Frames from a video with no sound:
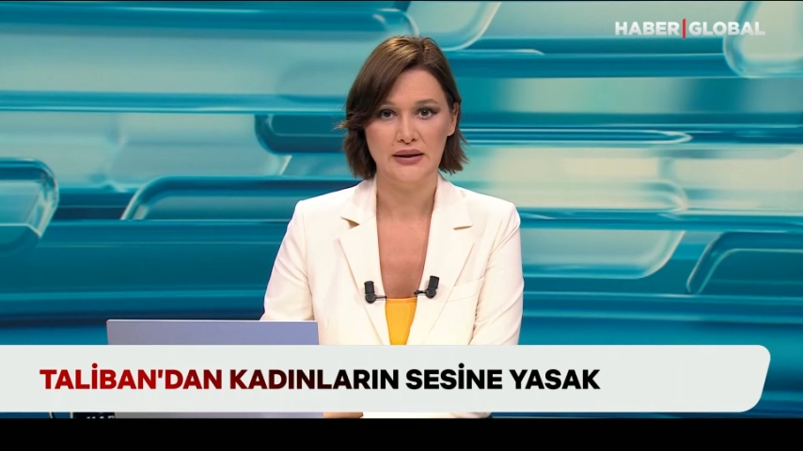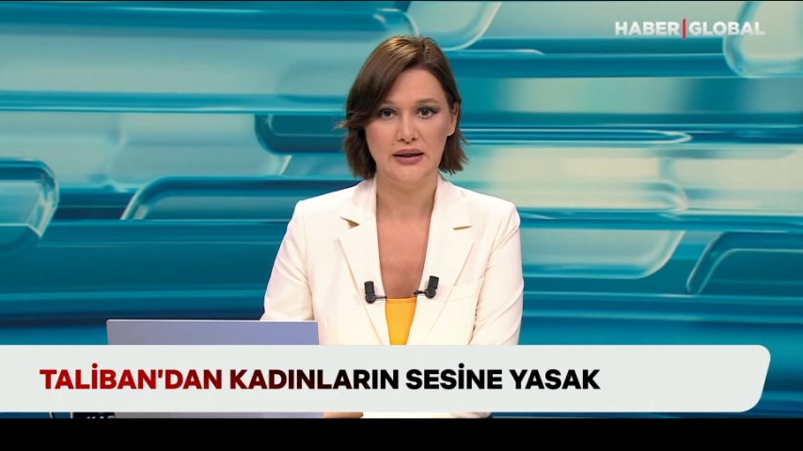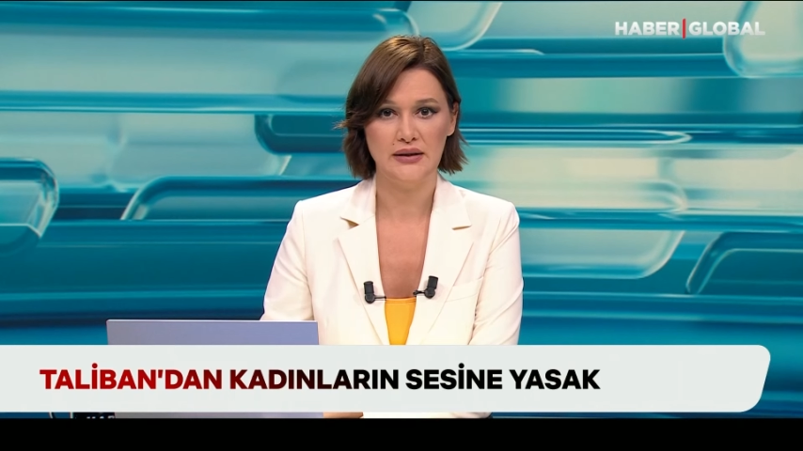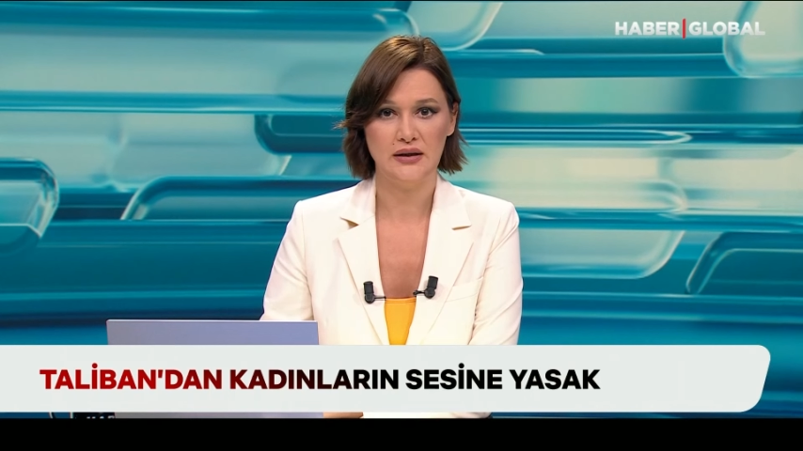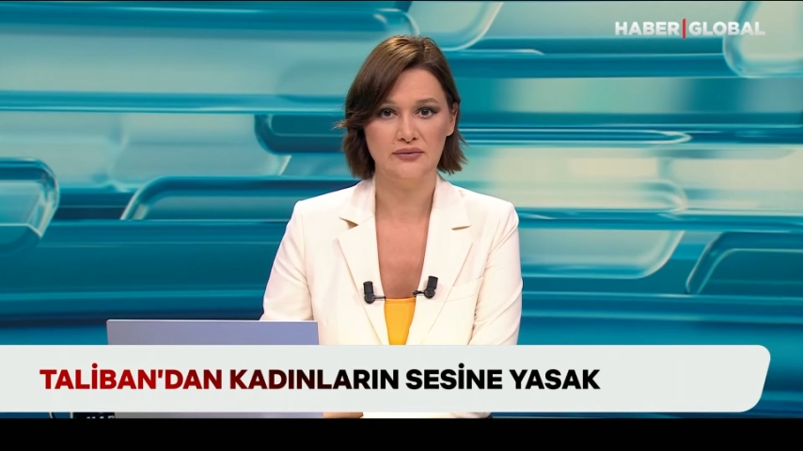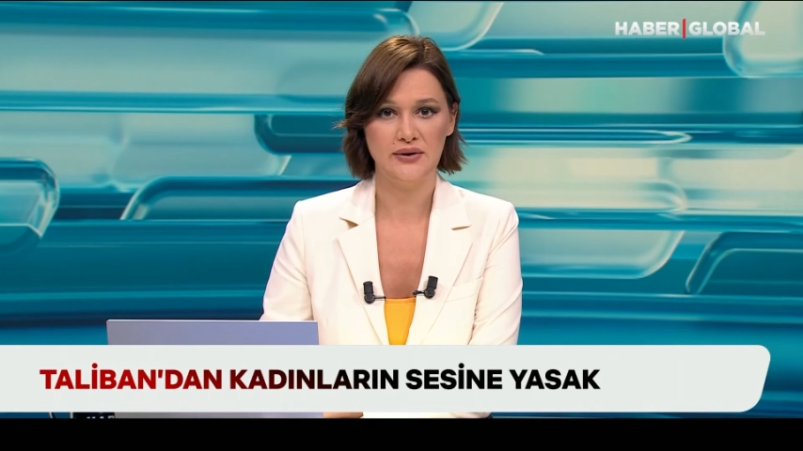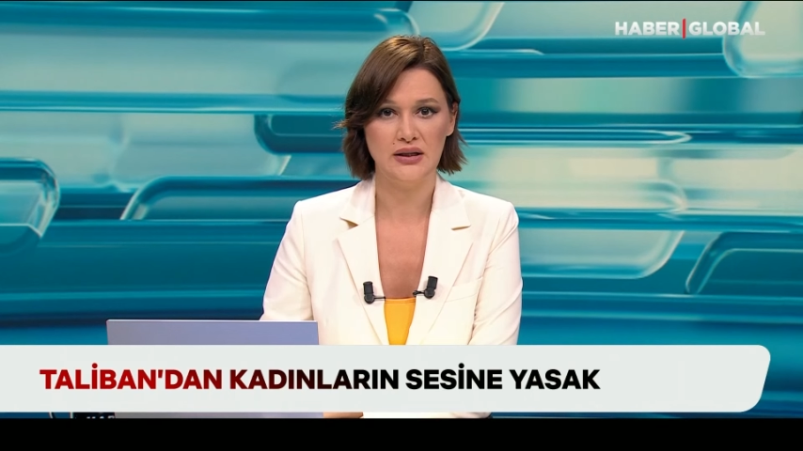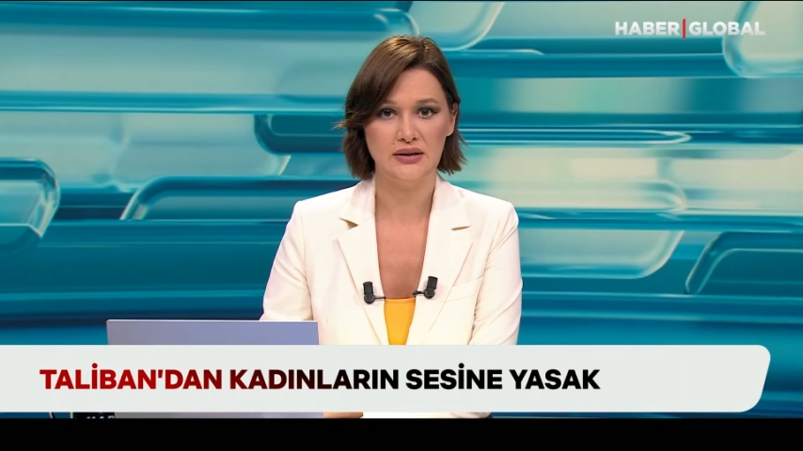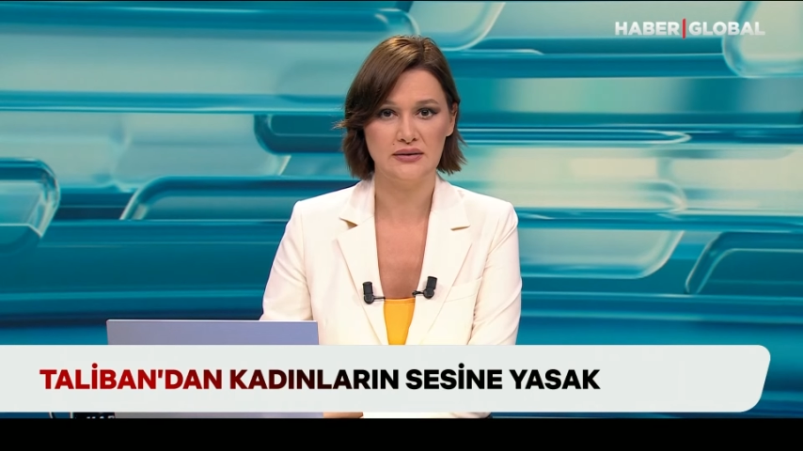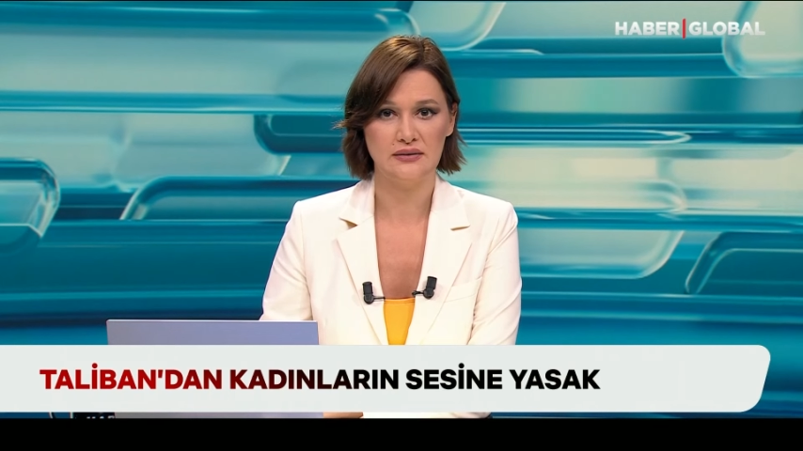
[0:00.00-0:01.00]
Yani Afgan
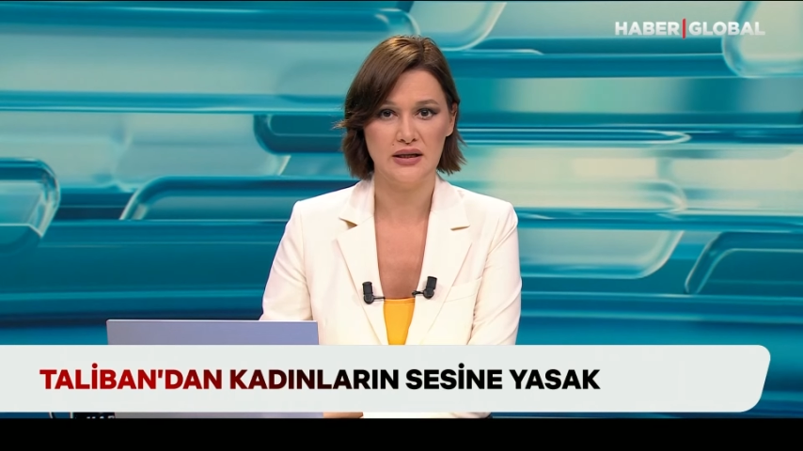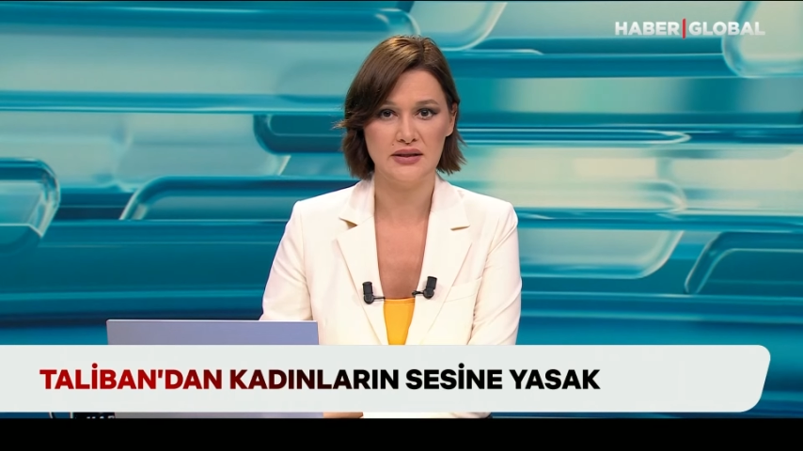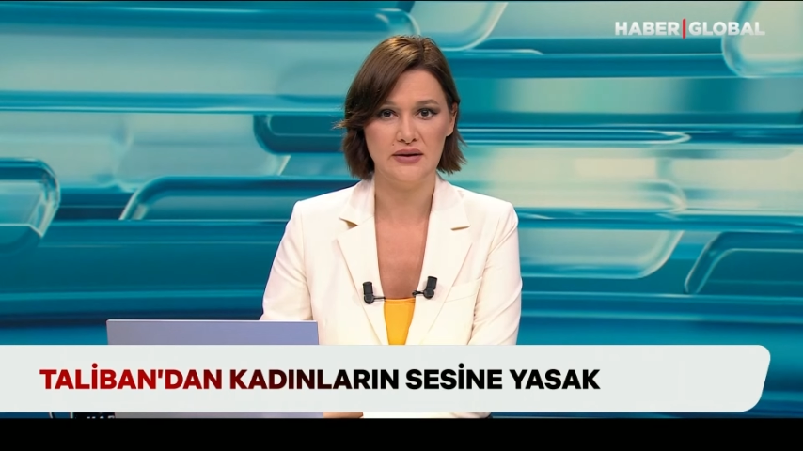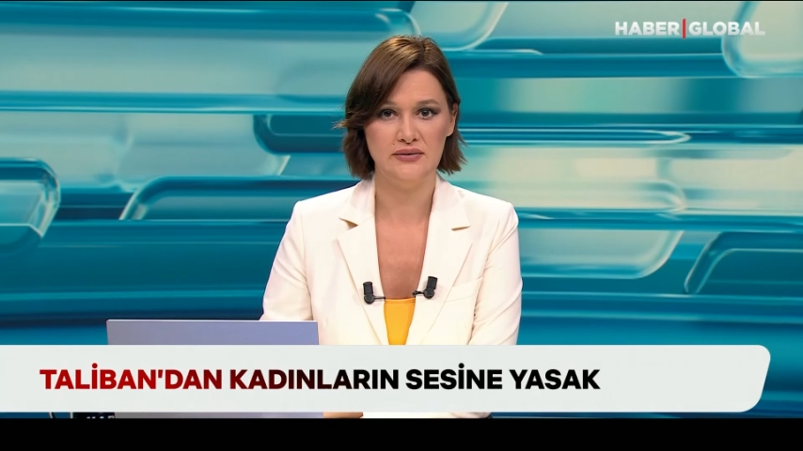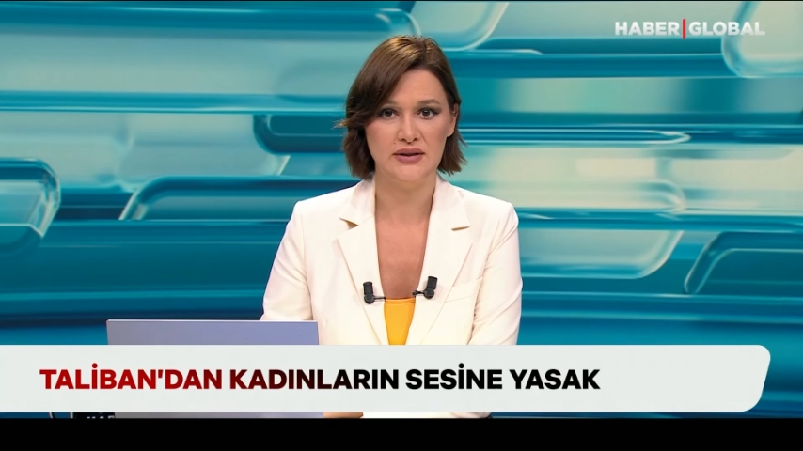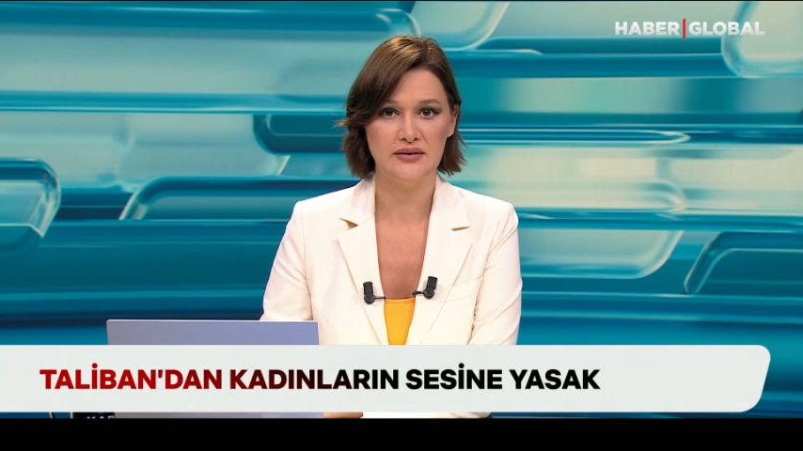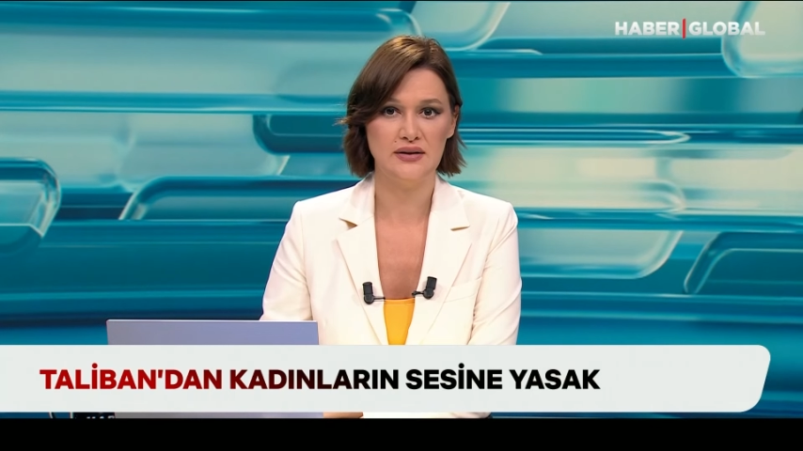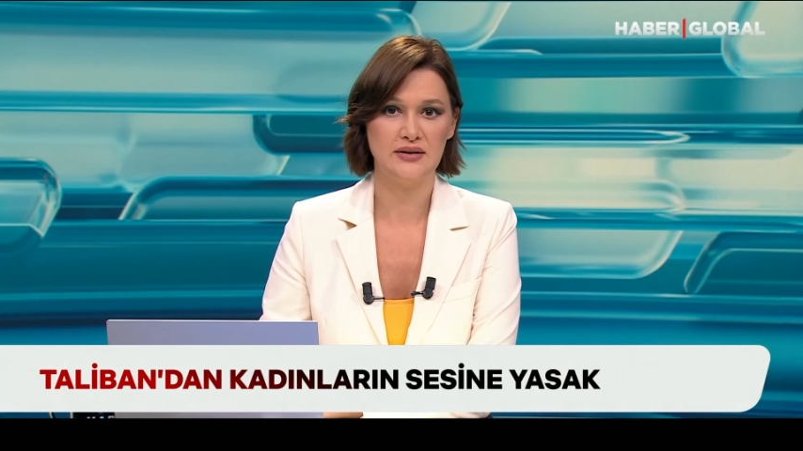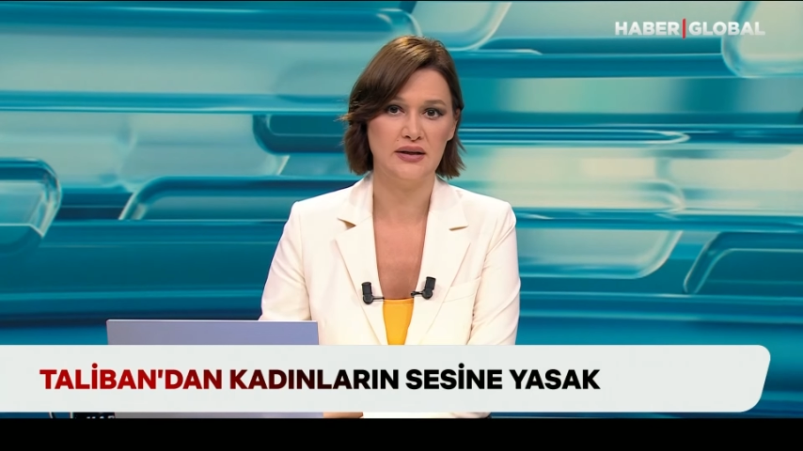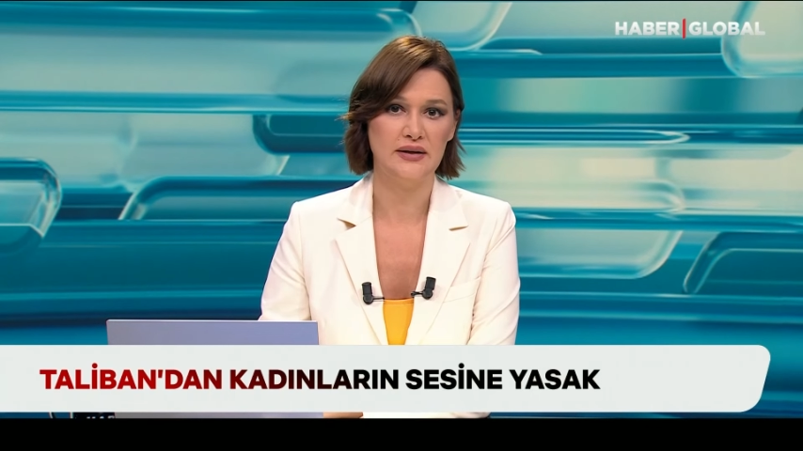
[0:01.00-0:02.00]
kadınlar
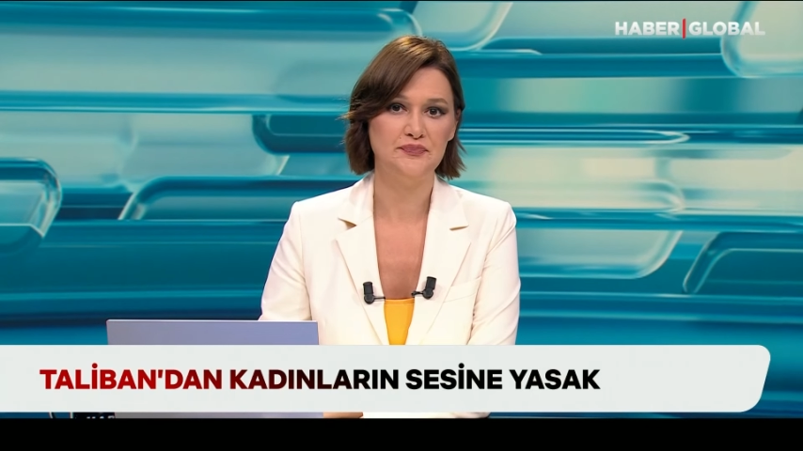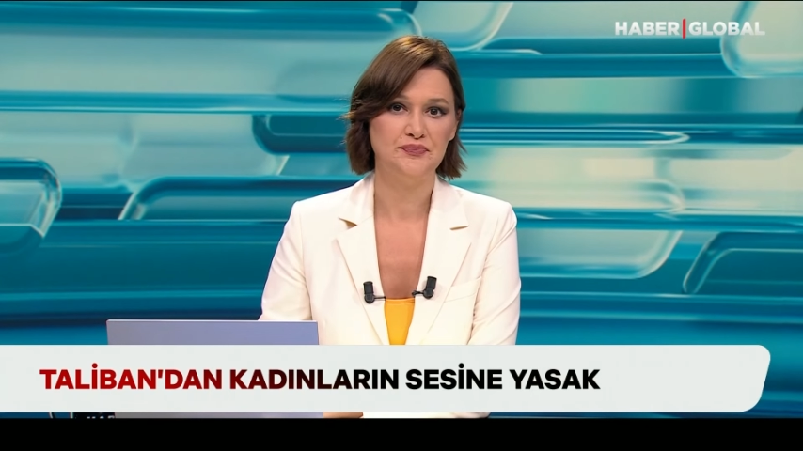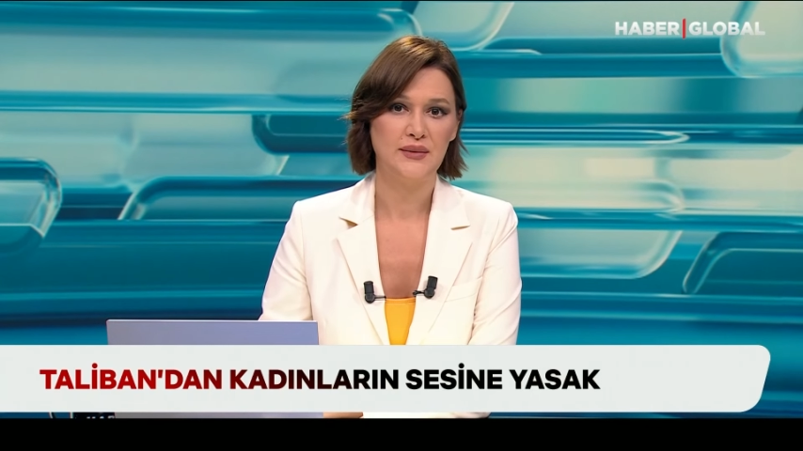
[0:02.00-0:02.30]
evlerinde dahi